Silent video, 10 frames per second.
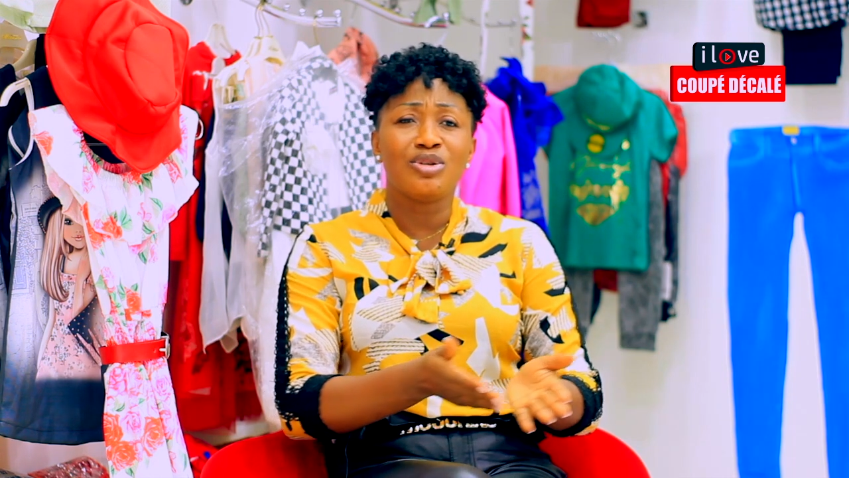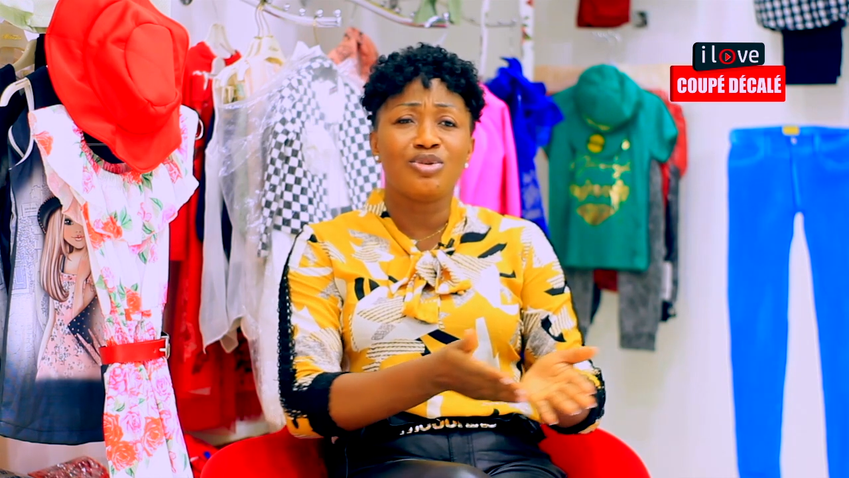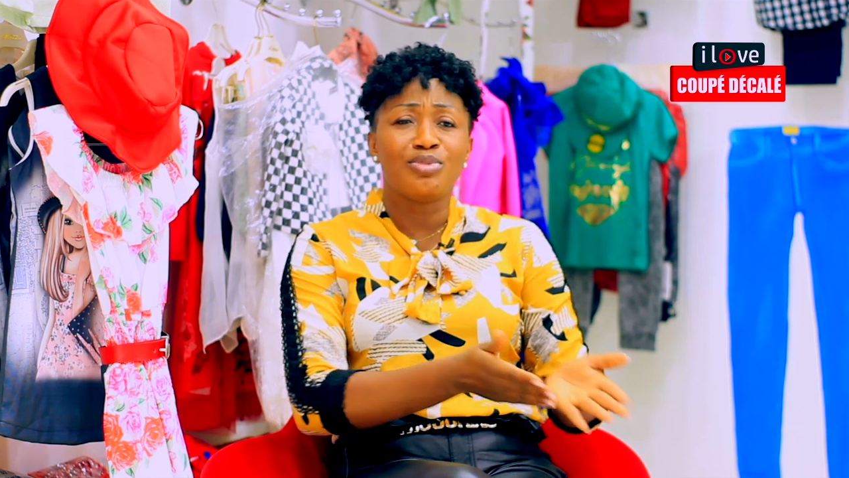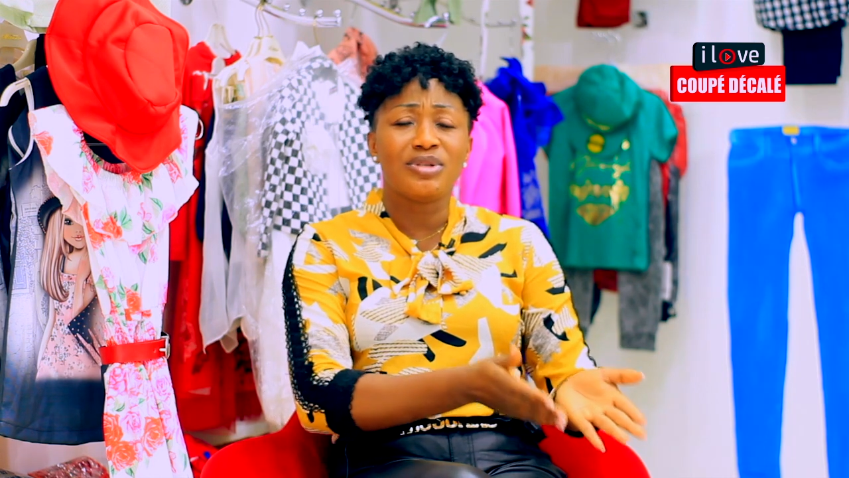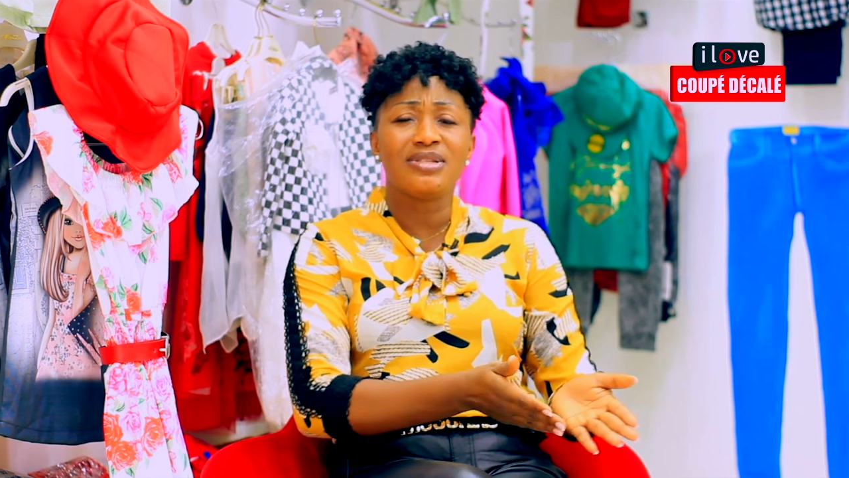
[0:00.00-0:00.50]

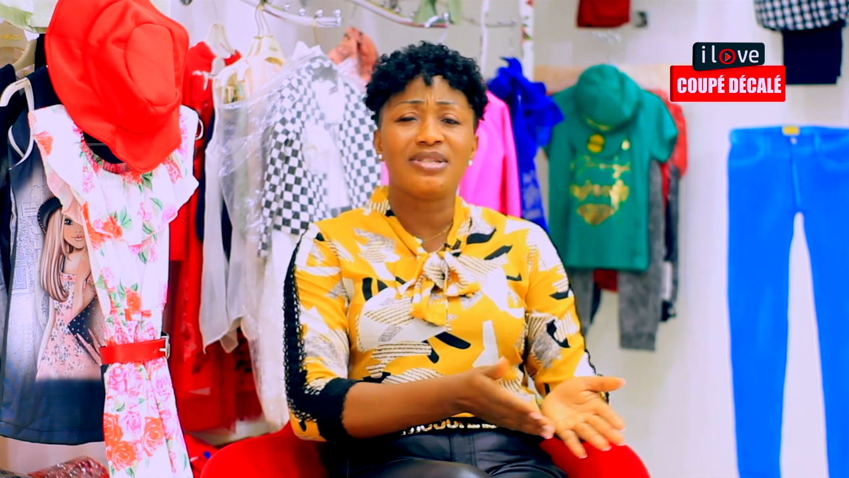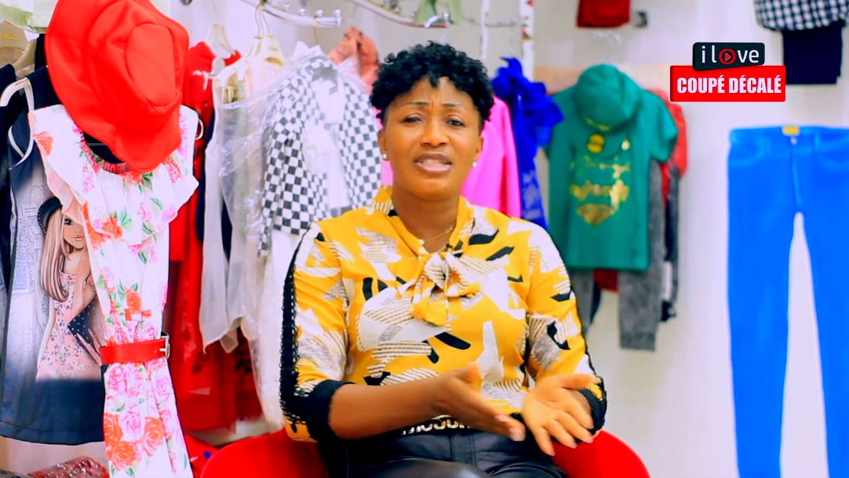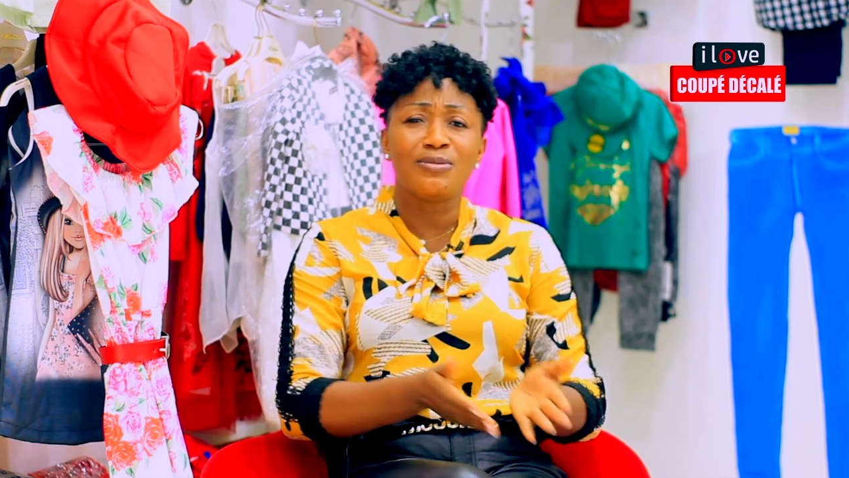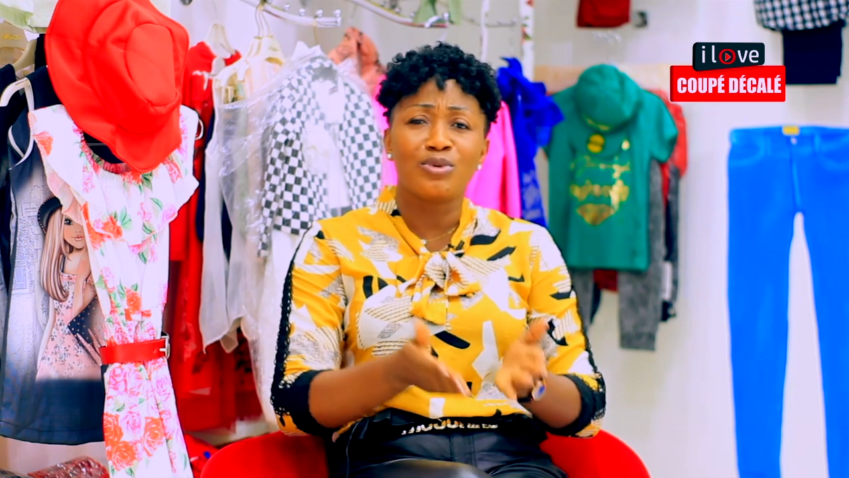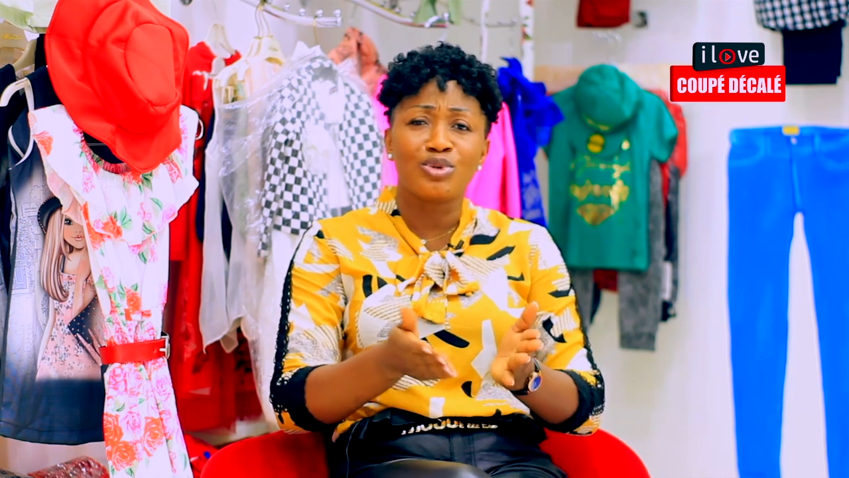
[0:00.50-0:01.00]
le petit
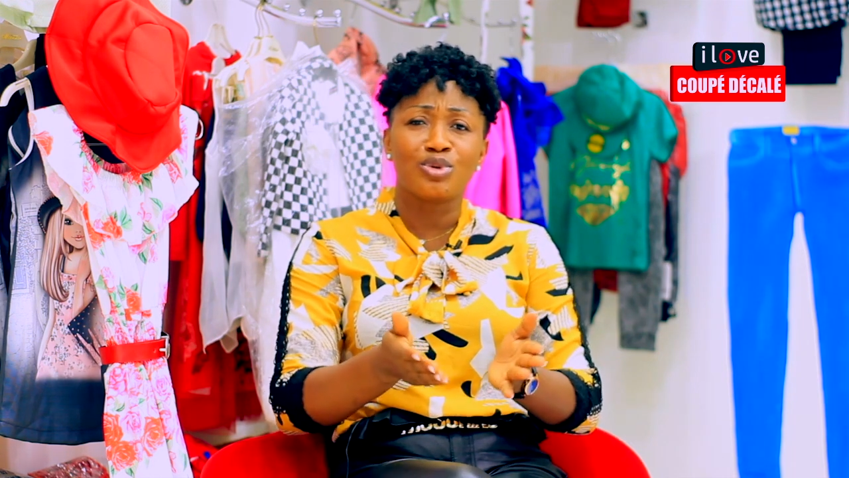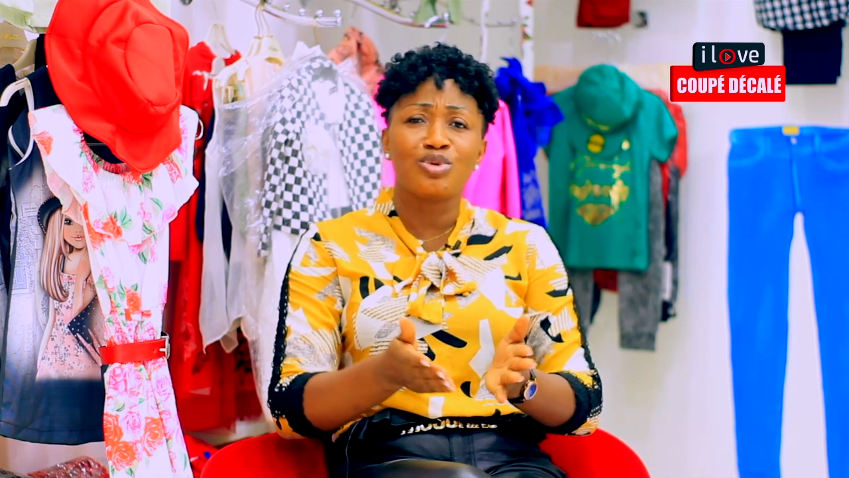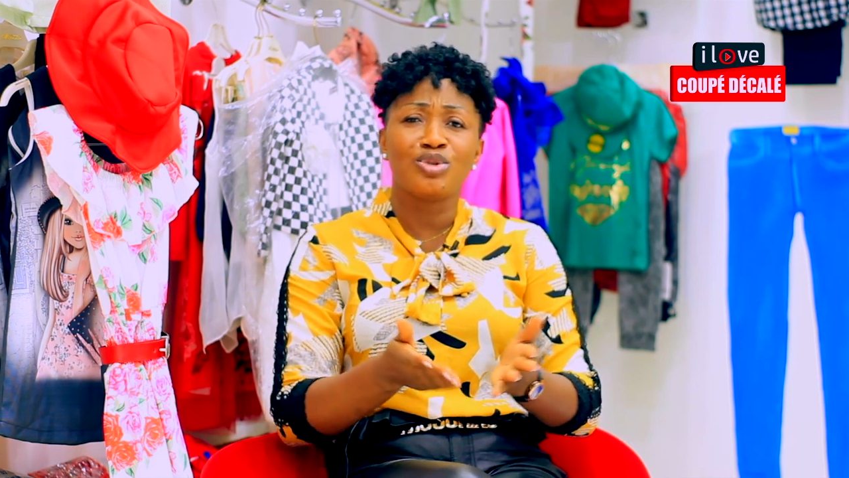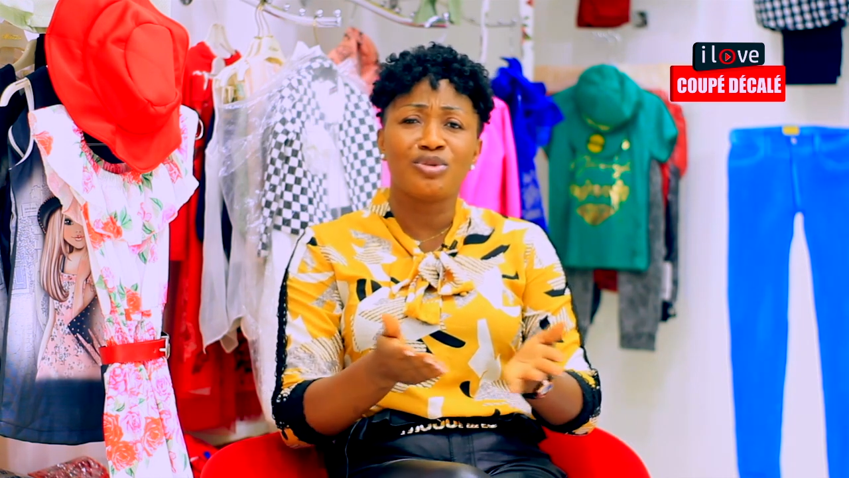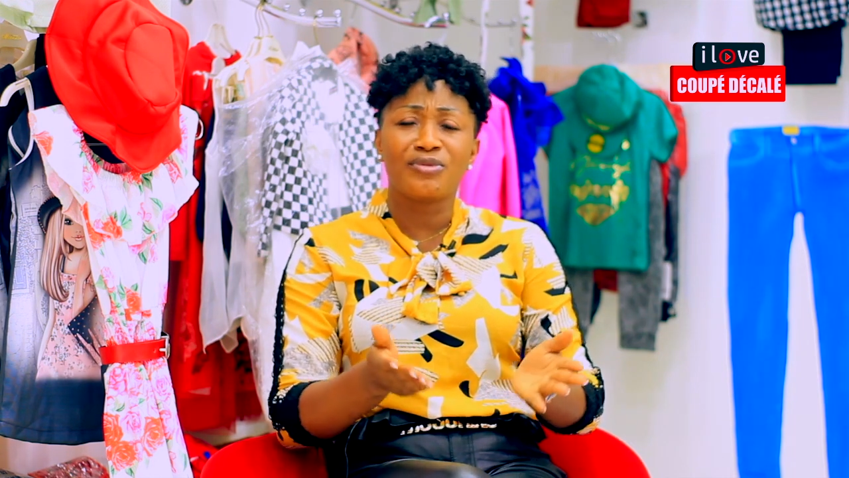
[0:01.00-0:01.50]
disciple
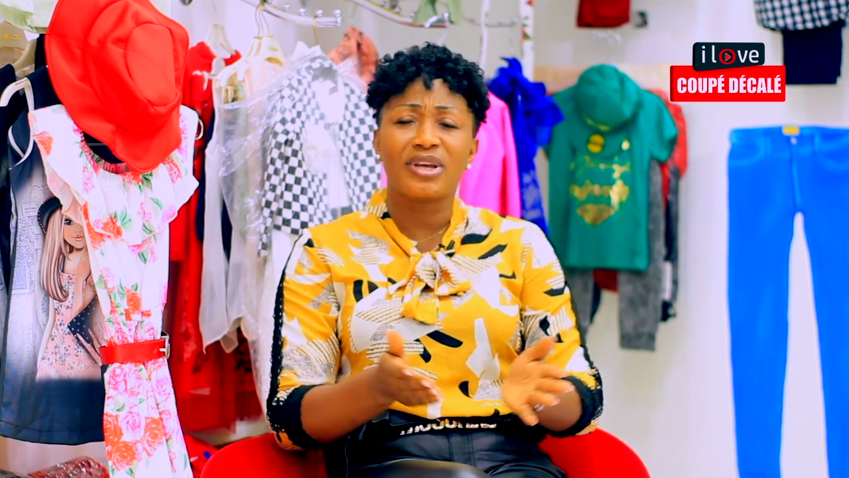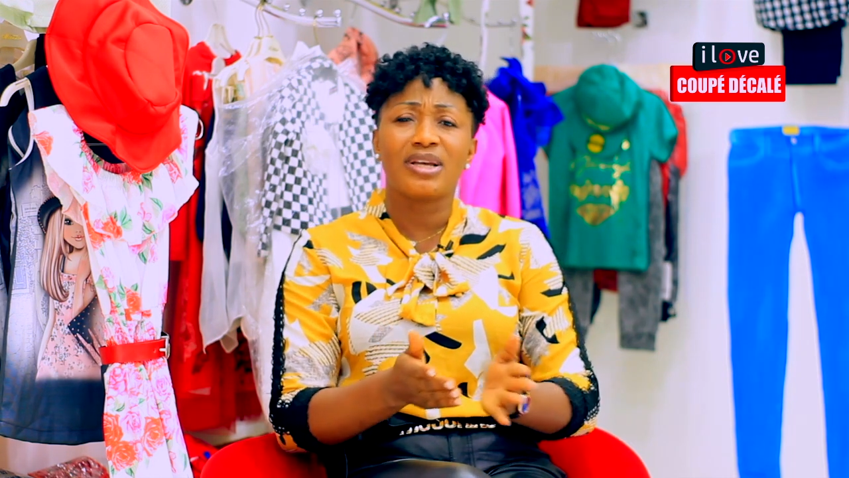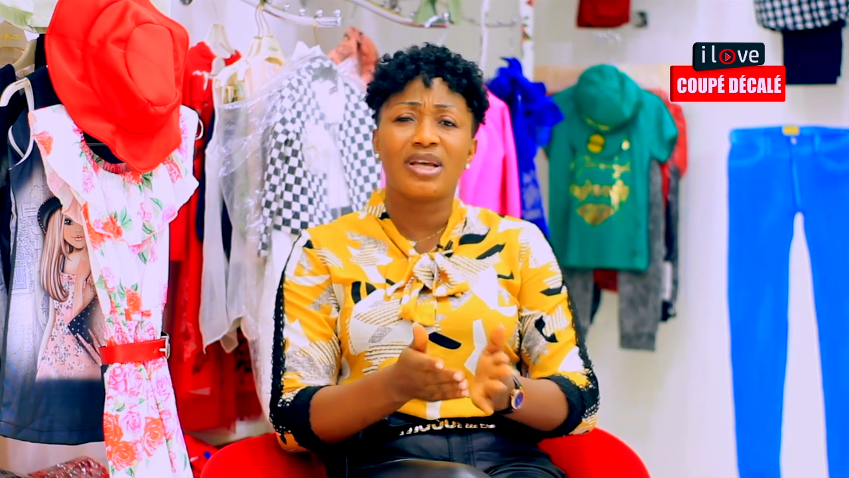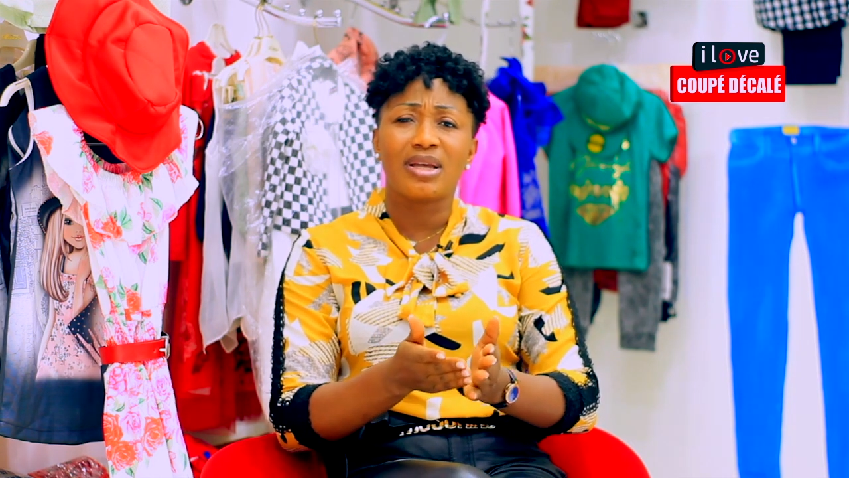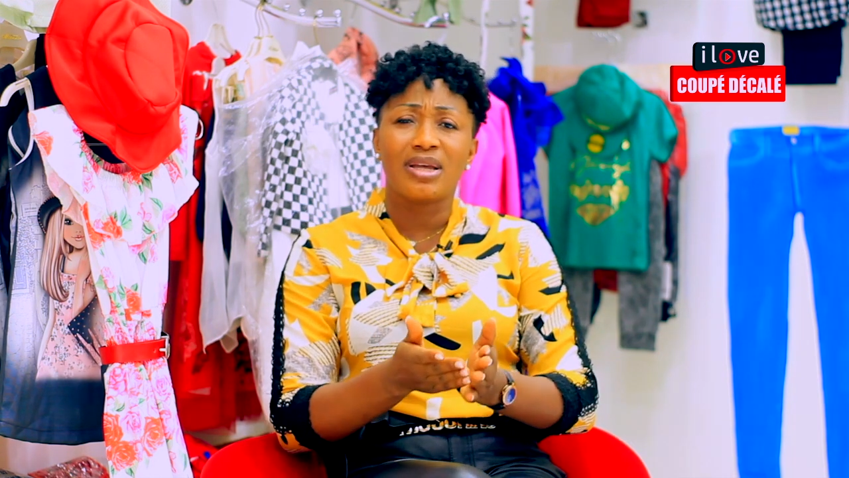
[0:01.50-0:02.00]
aujourd'hui, le jeune frère